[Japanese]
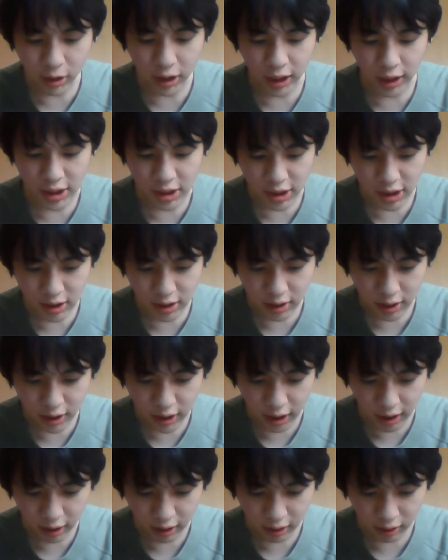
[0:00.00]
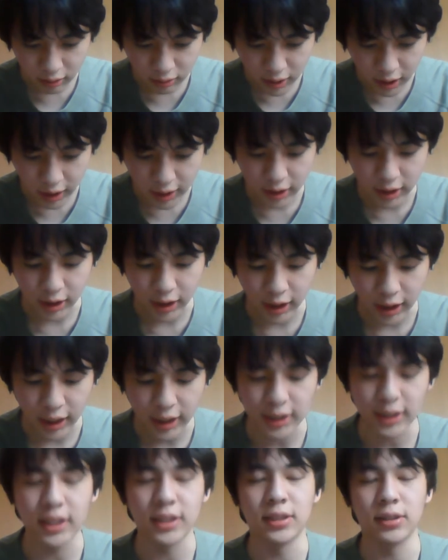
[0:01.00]
科しか受かってな
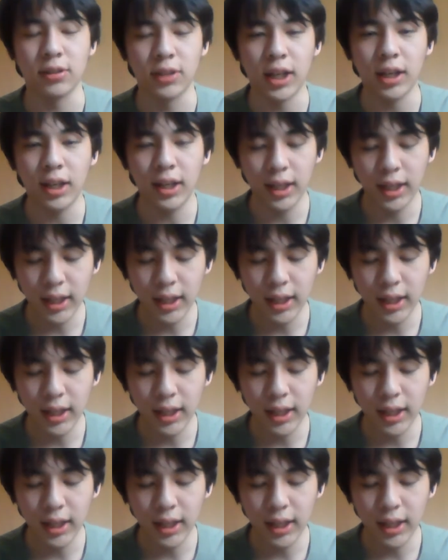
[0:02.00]
いんですよね。